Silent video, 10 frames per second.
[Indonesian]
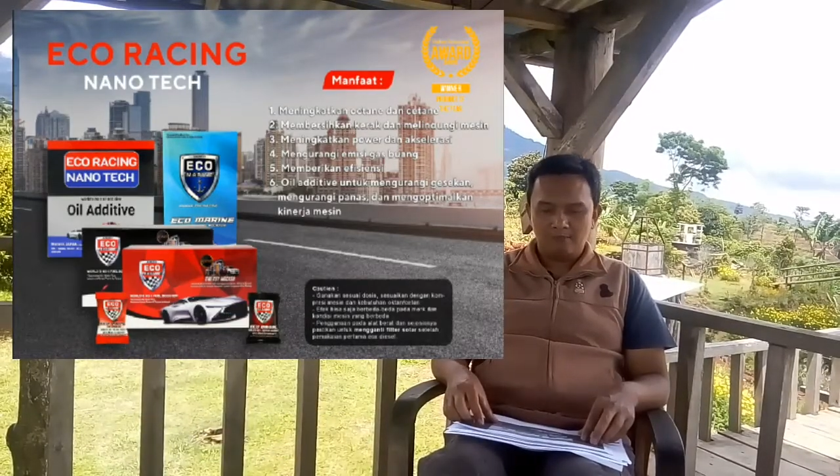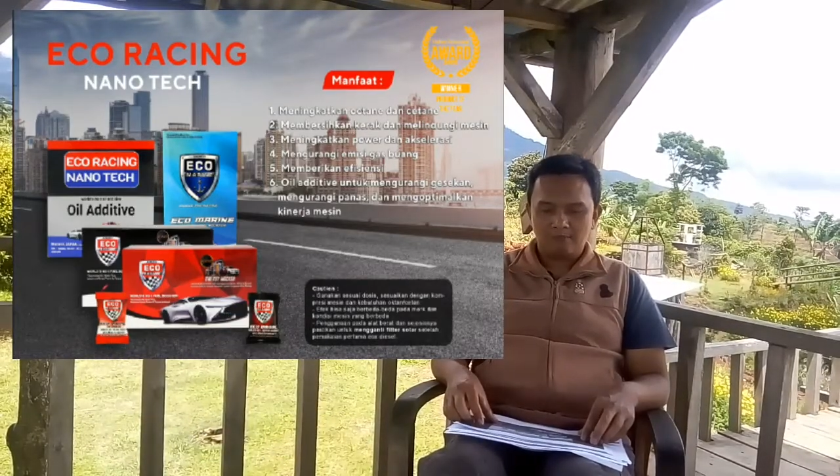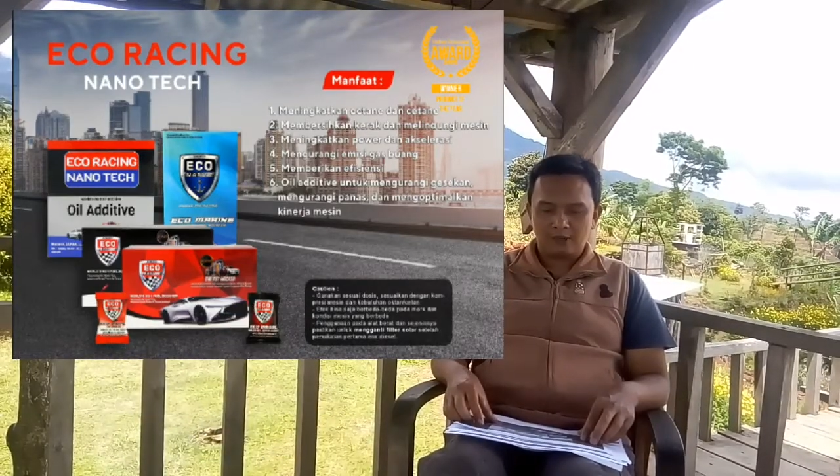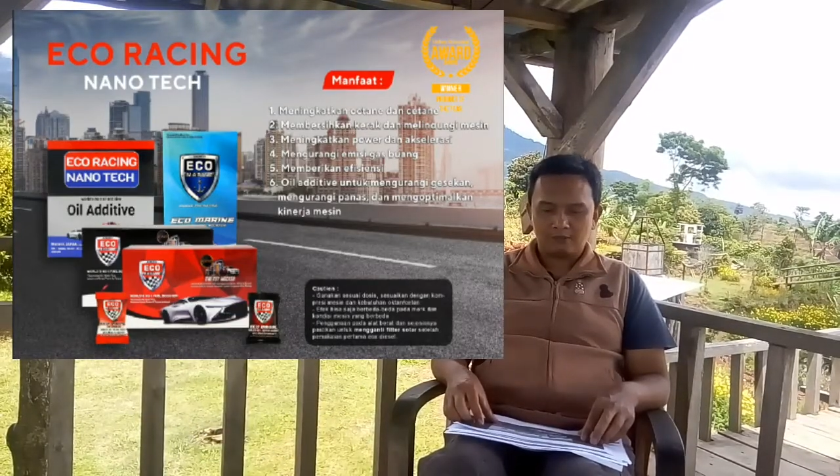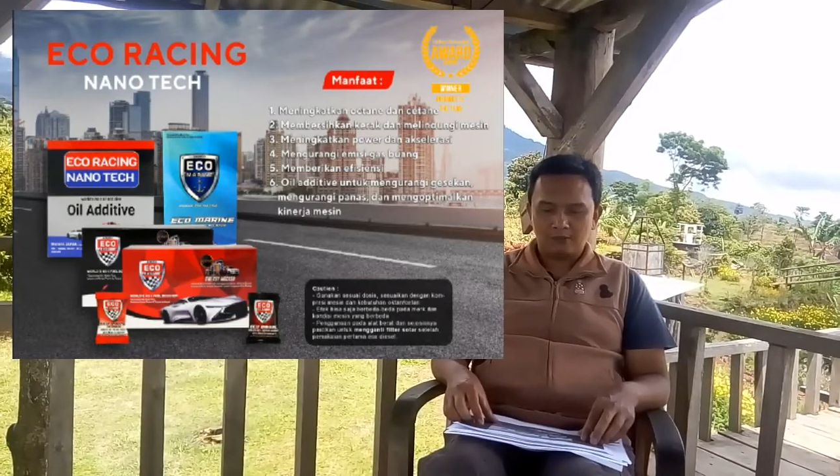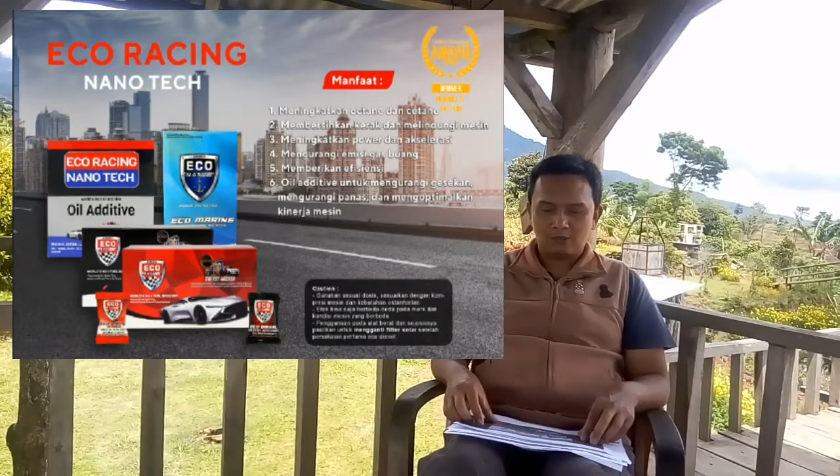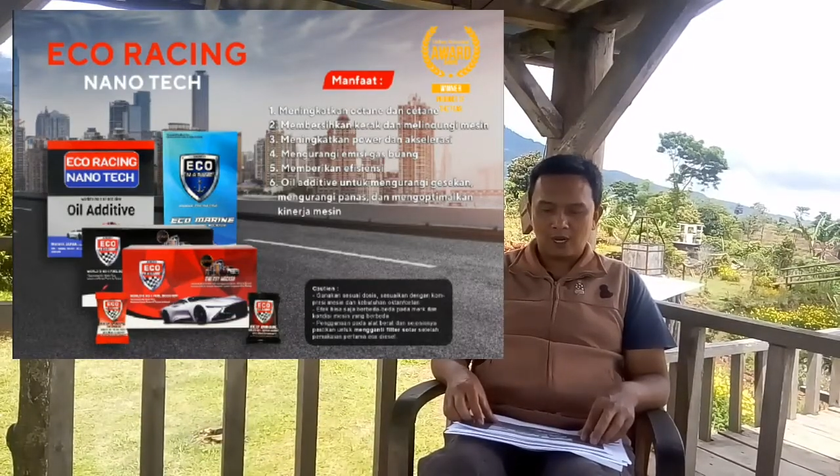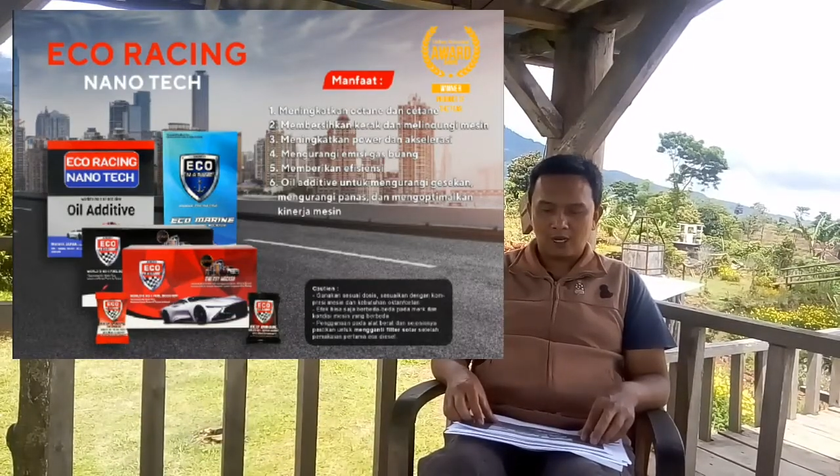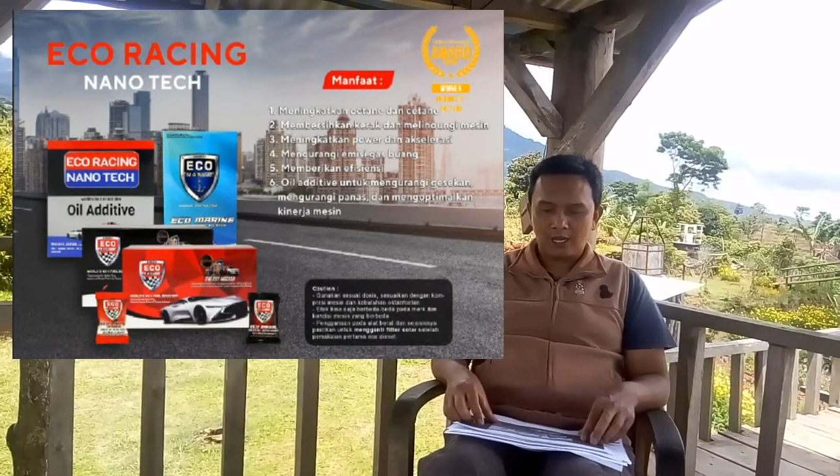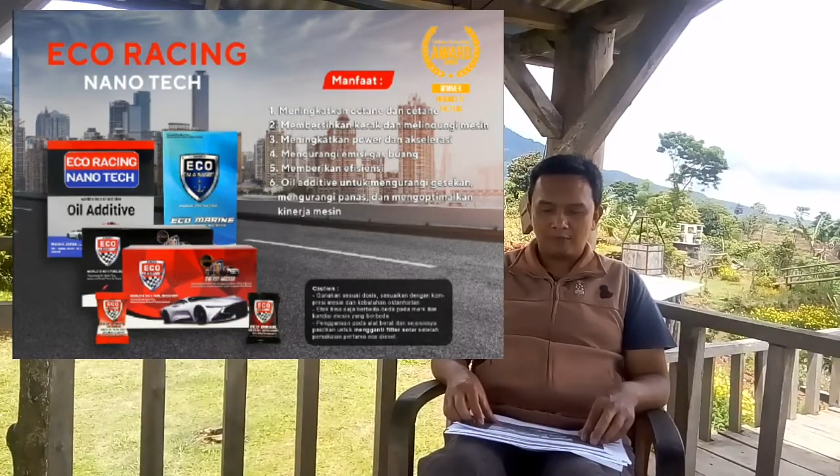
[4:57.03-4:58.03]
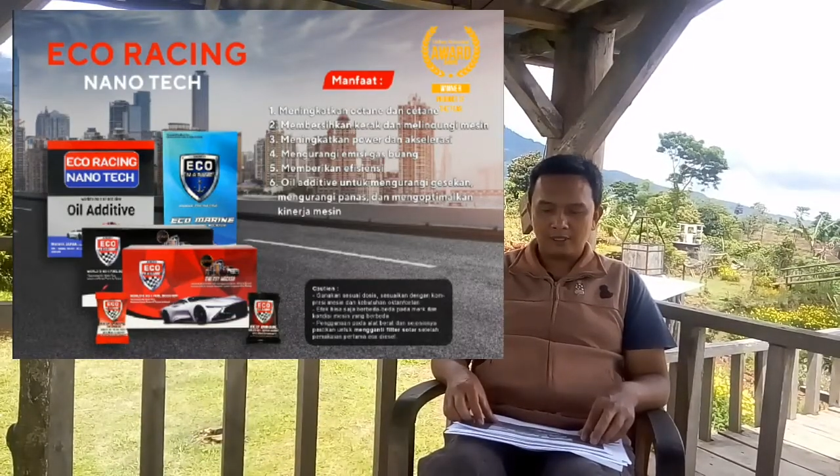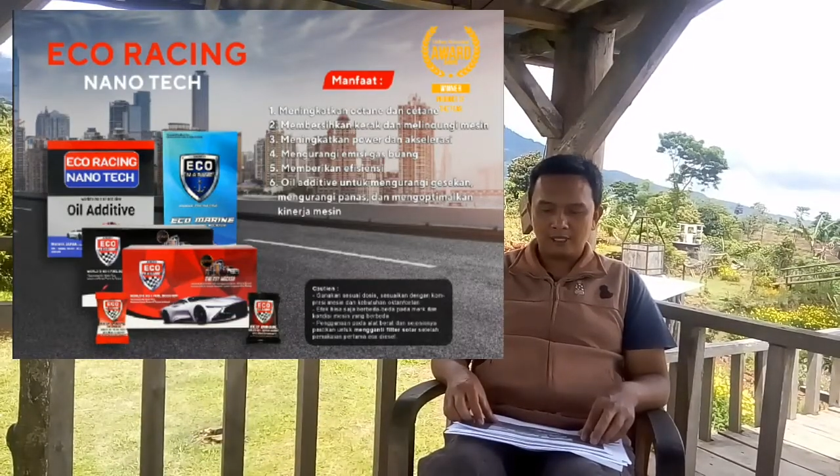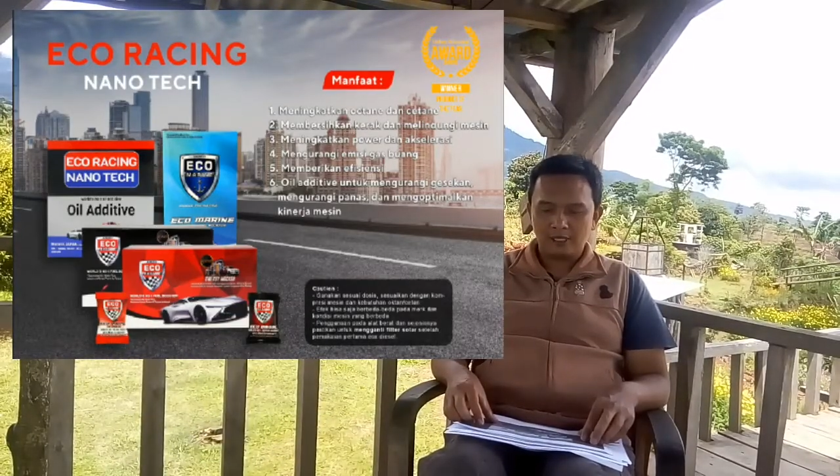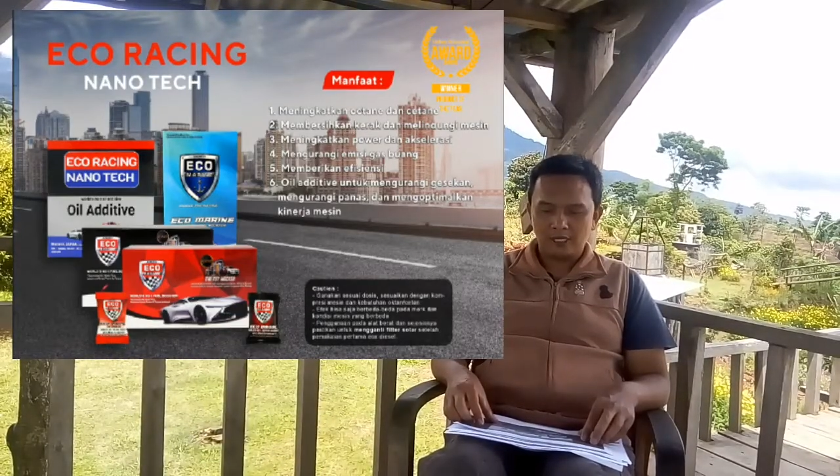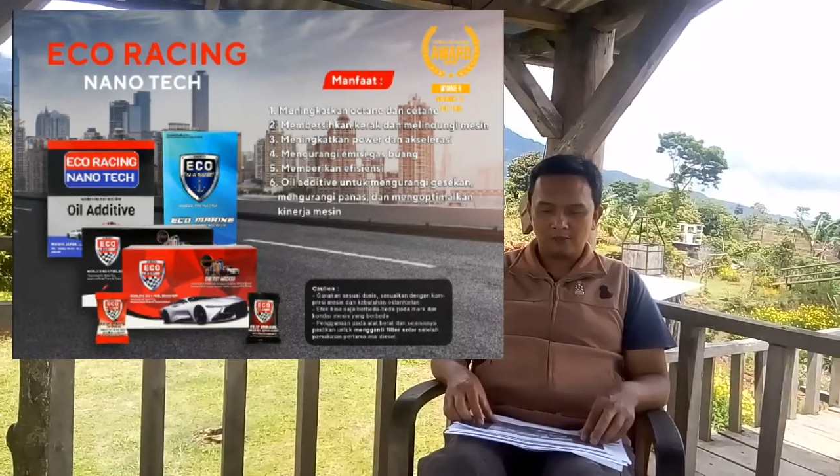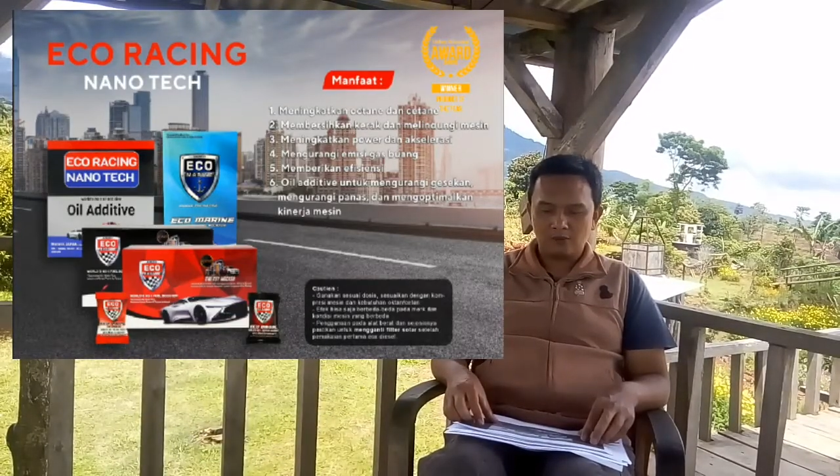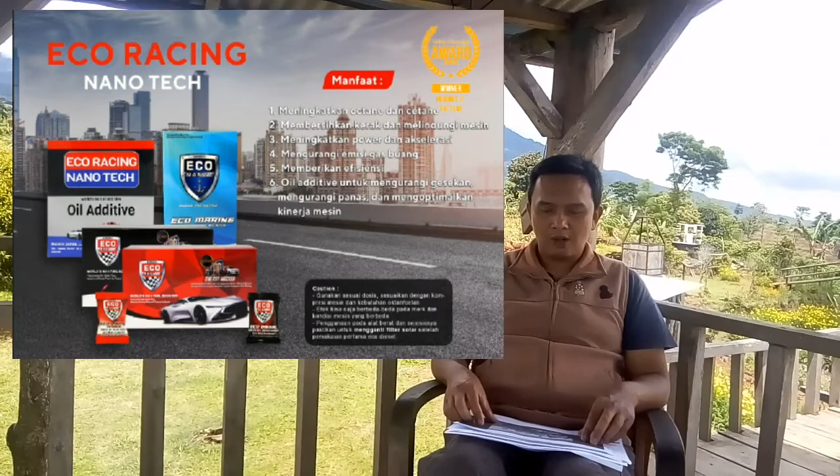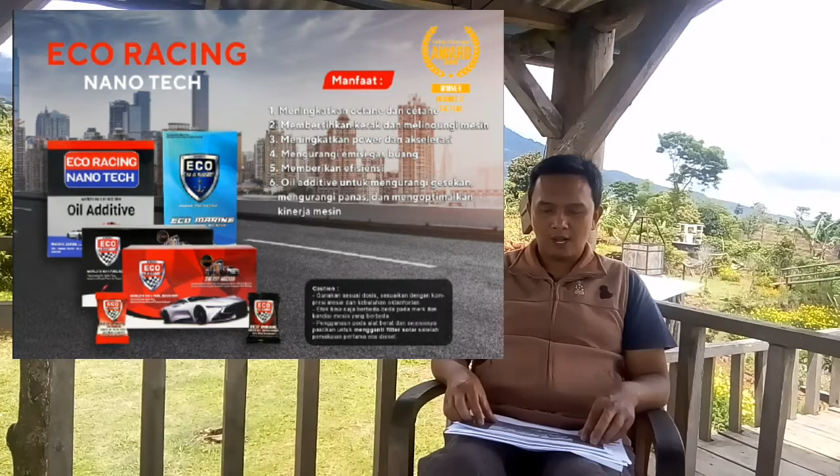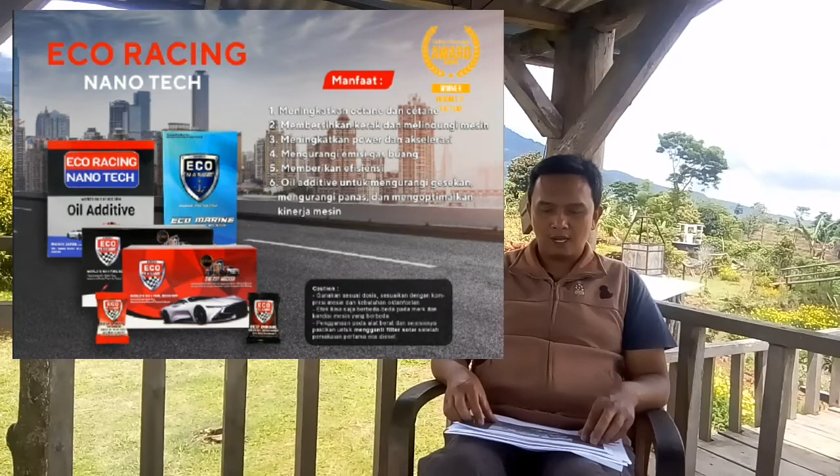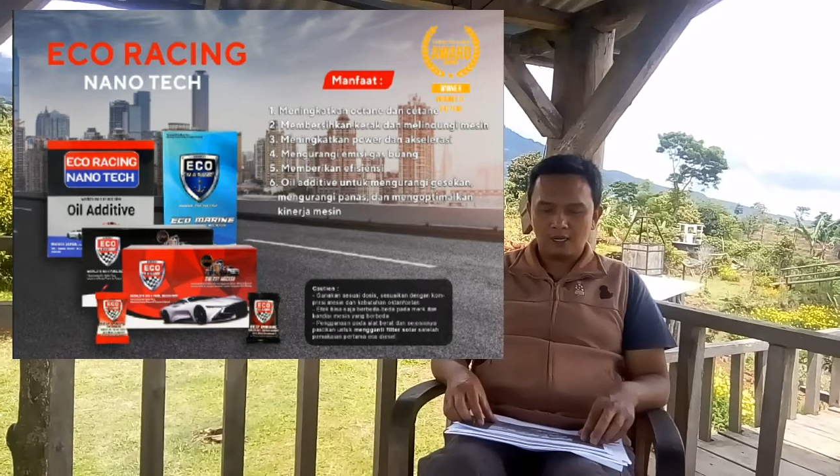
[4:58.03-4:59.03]
Empat, mengurangi emisi gas
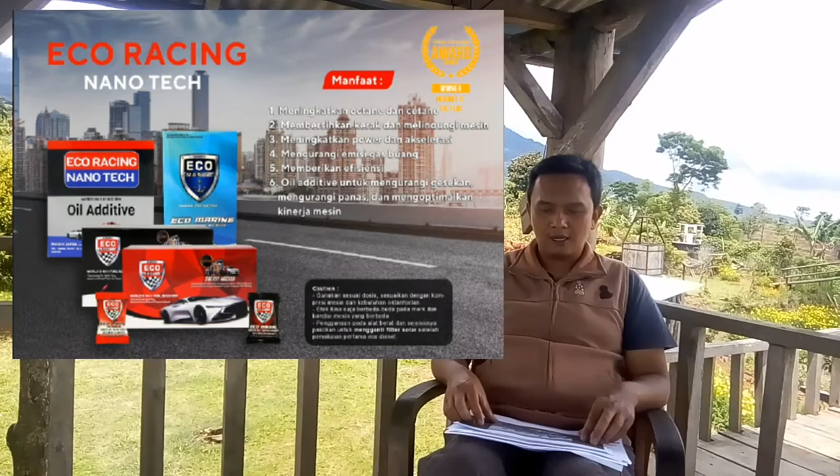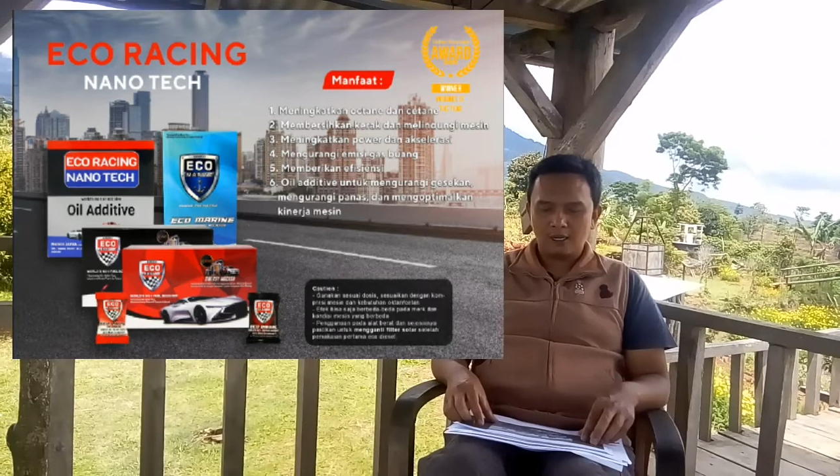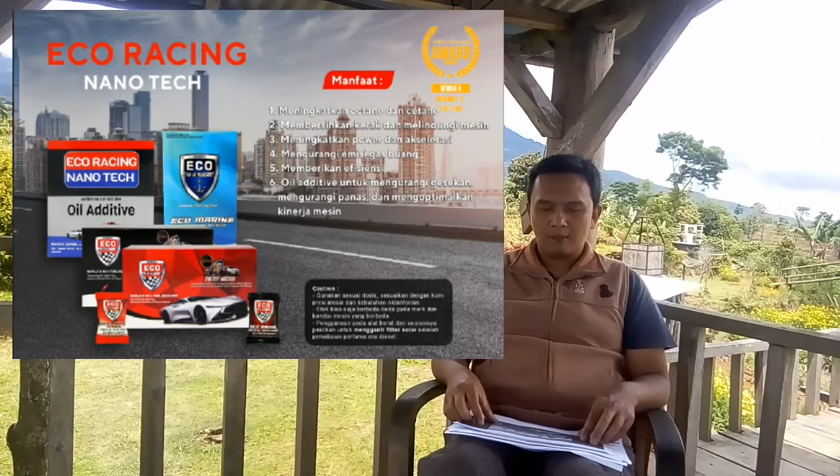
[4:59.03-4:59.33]
buang.